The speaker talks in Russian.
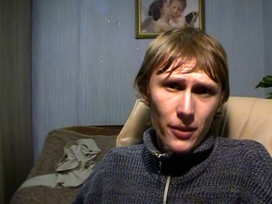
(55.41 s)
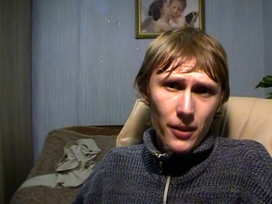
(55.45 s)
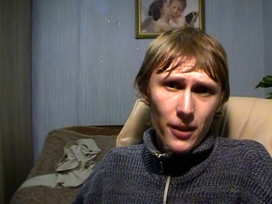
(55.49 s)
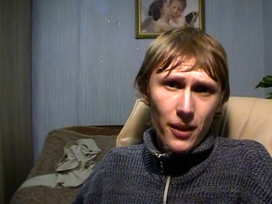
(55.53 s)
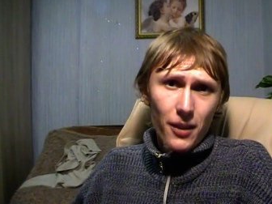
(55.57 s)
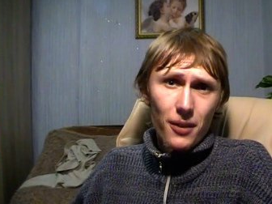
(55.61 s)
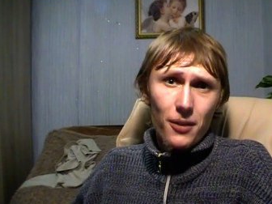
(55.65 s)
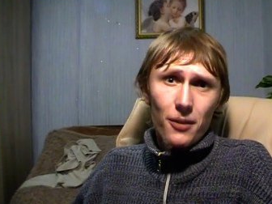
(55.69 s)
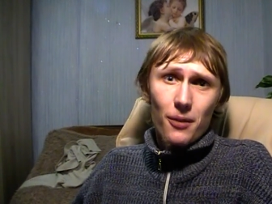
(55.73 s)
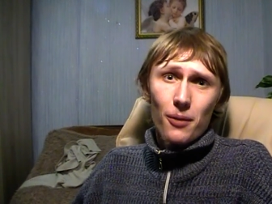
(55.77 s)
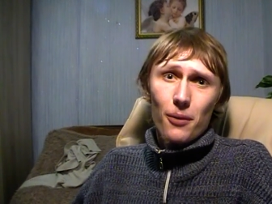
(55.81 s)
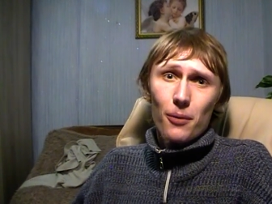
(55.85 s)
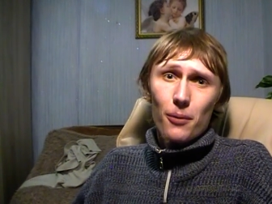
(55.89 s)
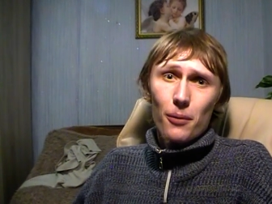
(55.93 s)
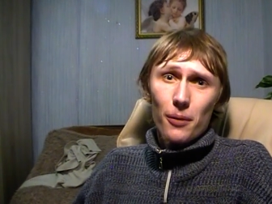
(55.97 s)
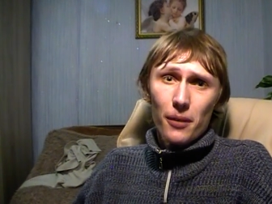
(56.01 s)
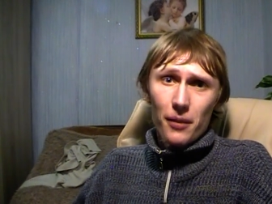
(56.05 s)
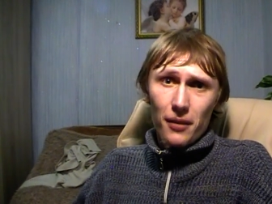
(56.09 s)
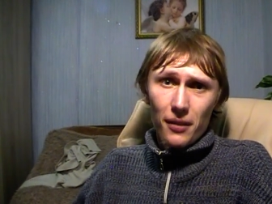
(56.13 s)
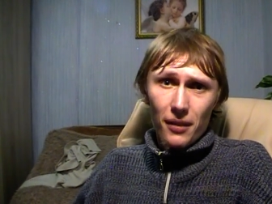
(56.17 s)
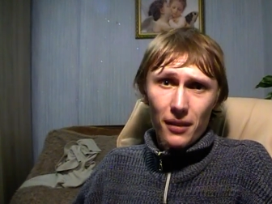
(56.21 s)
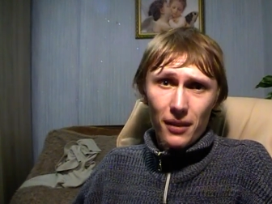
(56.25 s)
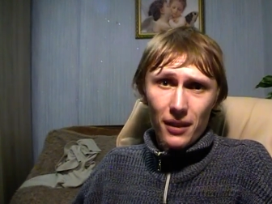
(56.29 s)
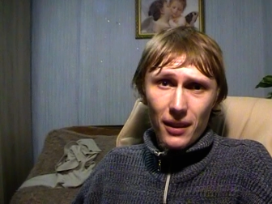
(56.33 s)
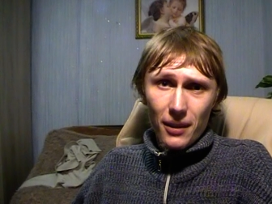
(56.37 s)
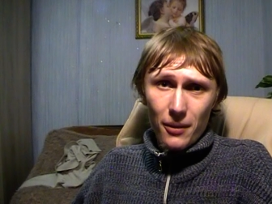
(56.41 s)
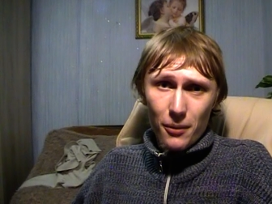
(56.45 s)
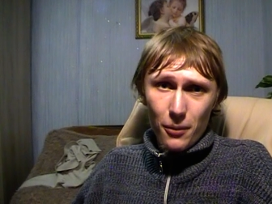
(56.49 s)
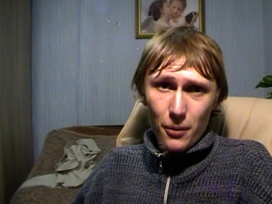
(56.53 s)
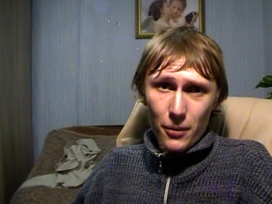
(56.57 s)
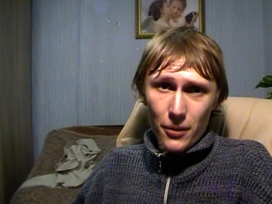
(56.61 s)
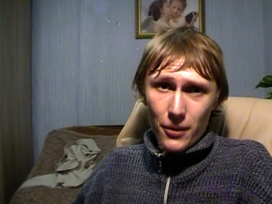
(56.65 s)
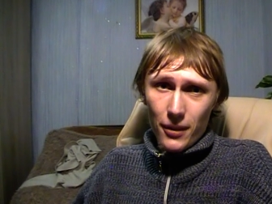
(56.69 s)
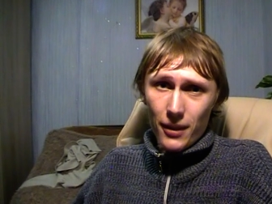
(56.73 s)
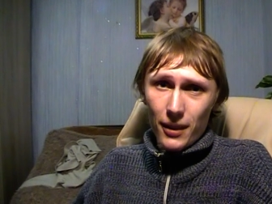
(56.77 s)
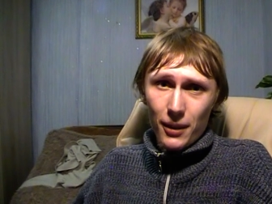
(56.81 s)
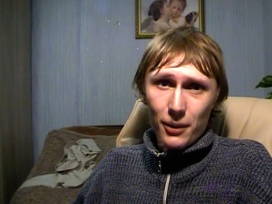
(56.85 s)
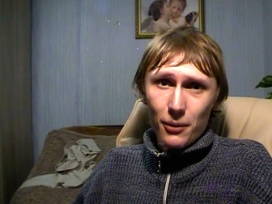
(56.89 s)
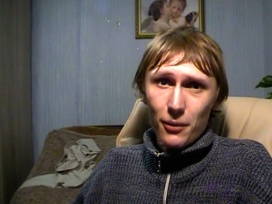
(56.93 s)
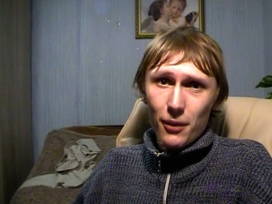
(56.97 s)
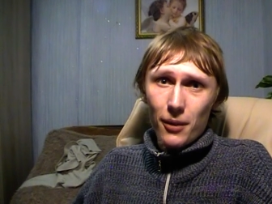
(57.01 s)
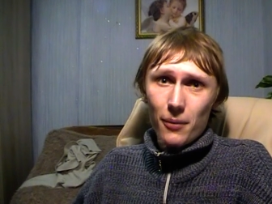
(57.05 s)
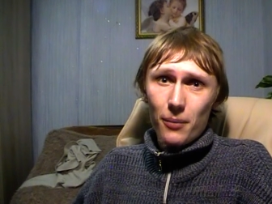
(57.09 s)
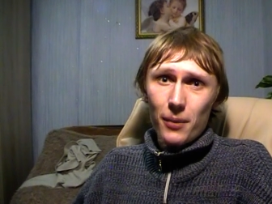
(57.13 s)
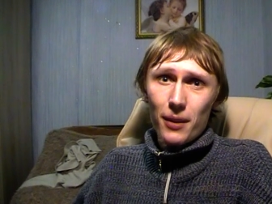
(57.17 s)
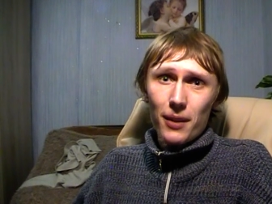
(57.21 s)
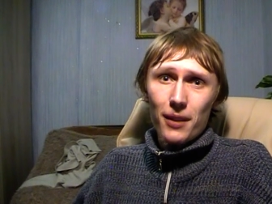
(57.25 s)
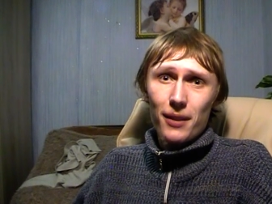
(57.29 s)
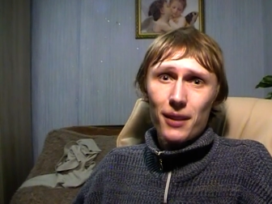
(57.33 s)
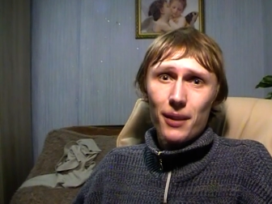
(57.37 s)
Энди Руиса того же, которые
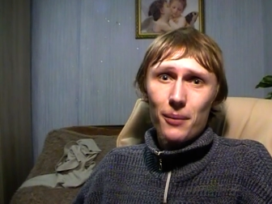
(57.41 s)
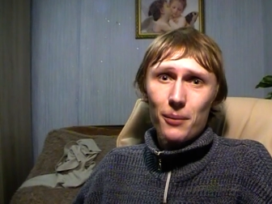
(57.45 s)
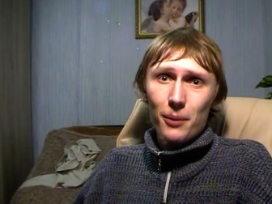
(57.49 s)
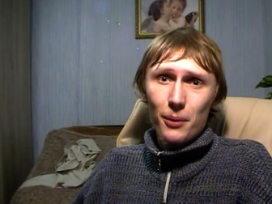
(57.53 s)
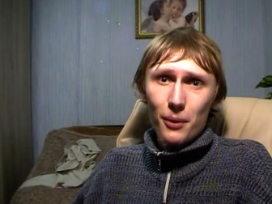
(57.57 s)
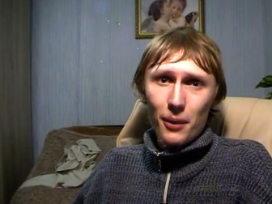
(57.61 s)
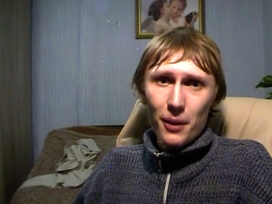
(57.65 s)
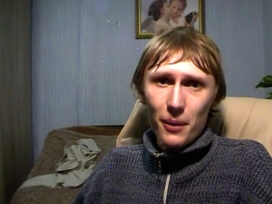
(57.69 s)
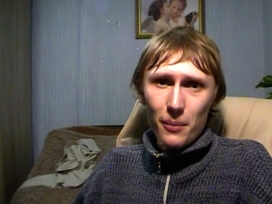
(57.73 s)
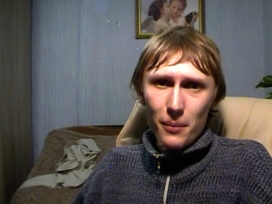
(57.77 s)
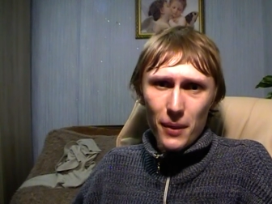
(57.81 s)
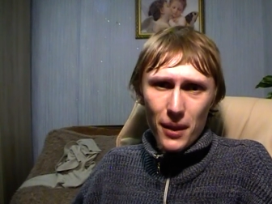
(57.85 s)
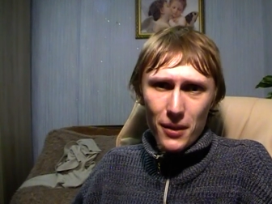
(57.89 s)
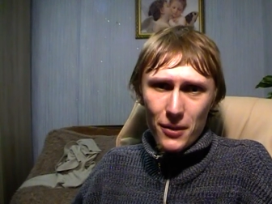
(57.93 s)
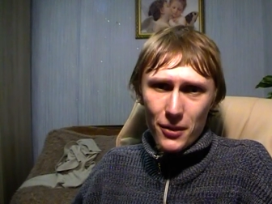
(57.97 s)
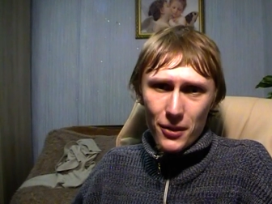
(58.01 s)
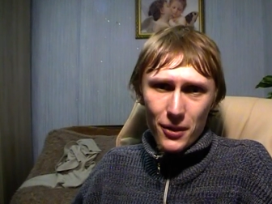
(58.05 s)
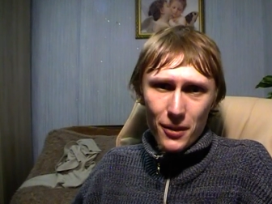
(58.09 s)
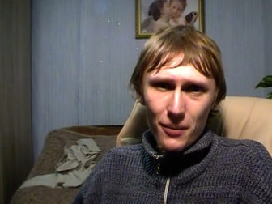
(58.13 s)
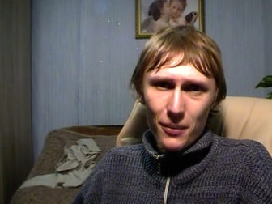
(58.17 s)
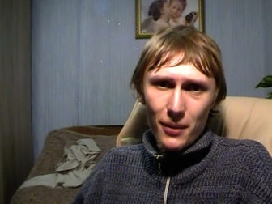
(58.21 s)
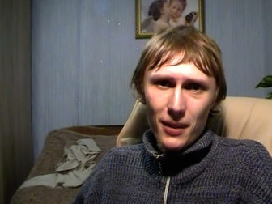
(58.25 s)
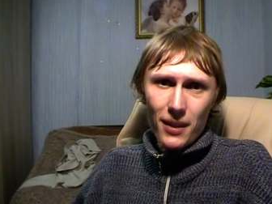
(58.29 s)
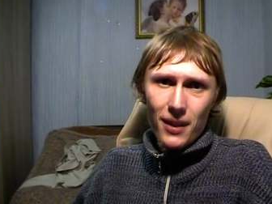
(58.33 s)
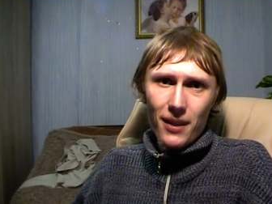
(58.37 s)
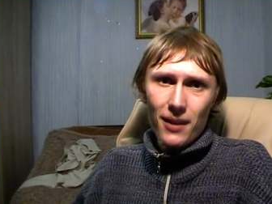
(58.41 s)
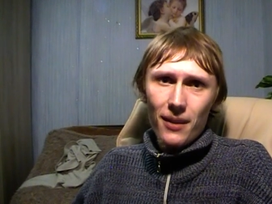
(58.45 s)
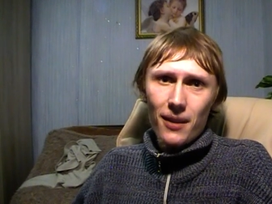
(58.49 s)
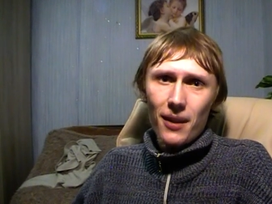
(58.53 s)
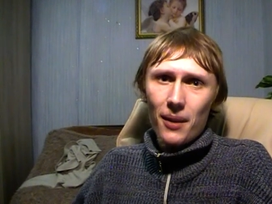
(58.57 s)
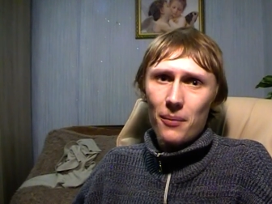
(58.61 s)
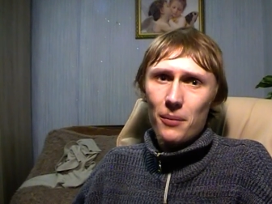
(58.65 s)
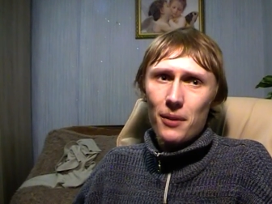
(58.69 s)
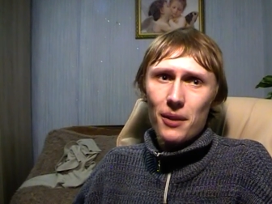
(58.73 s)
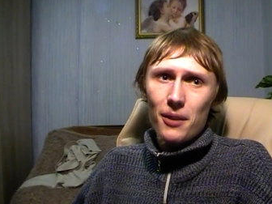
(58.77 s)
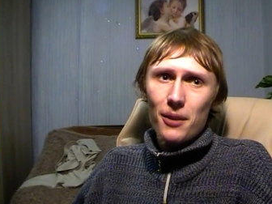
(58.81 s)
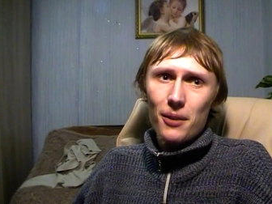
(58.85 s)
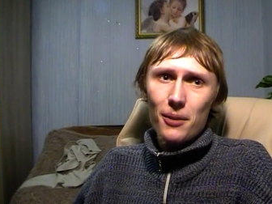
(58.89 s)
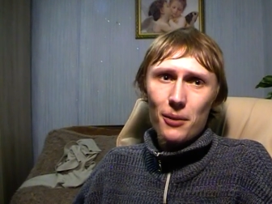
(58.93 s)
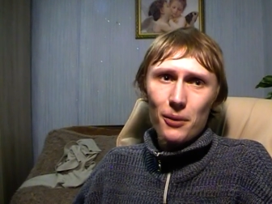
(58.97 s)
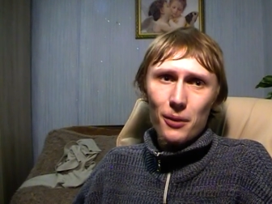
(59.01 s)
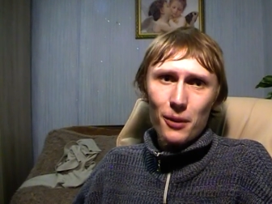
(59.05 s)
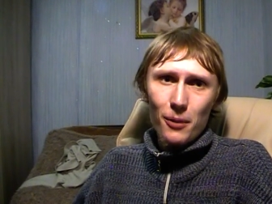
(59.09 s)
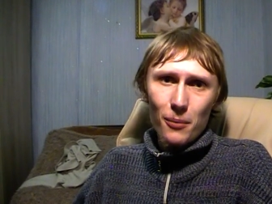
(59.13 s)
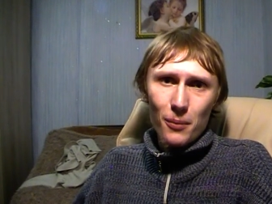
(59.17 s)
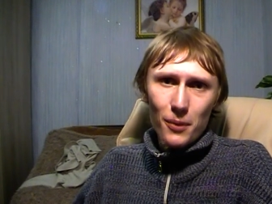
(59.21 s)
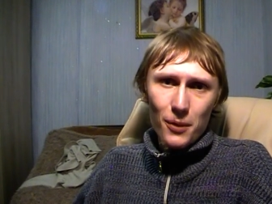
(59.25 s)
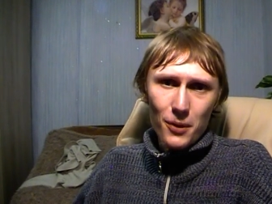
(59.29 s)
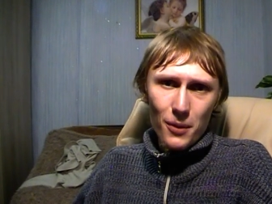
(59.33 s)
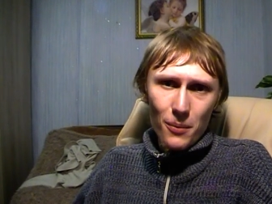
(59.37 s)
были намного меньше и были
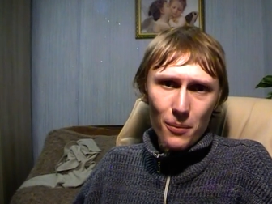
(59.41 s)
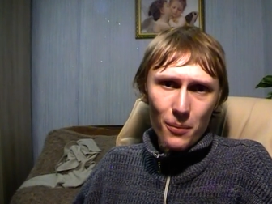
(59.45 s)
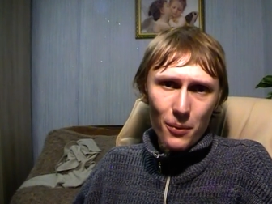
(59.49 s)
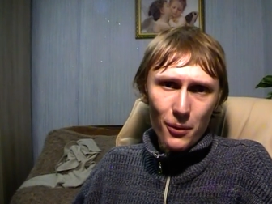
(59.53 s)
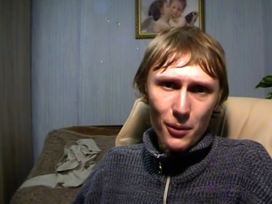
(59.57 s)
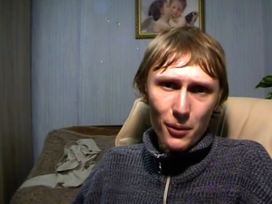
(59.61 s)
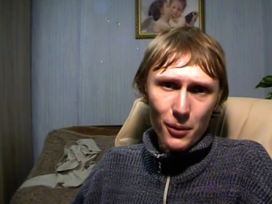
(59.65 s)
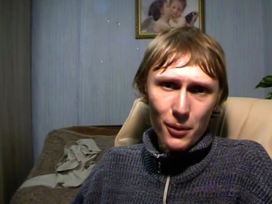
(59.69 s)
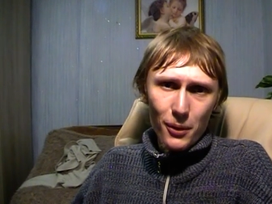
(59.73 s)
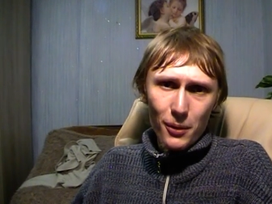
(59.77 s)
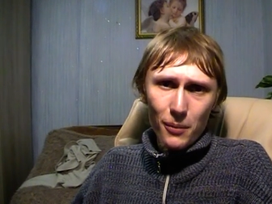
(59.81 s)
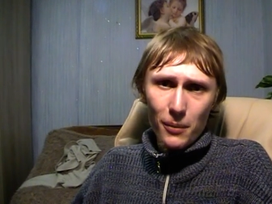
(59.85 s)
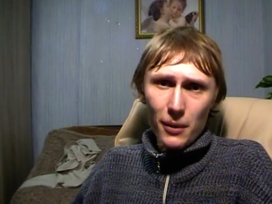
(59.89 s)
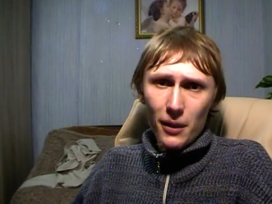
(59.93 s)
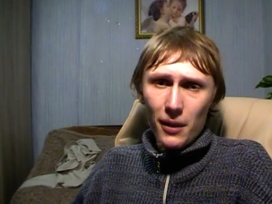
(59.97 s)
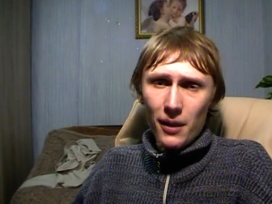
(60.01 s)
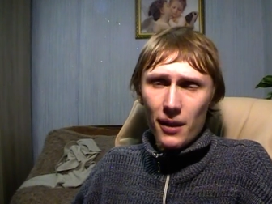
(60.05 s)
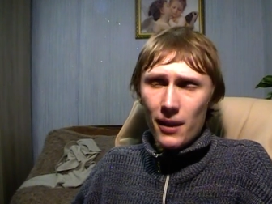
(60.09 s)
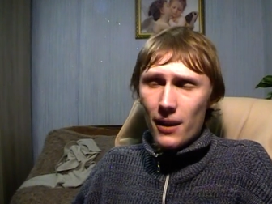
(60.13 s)
объединенными чемпионами.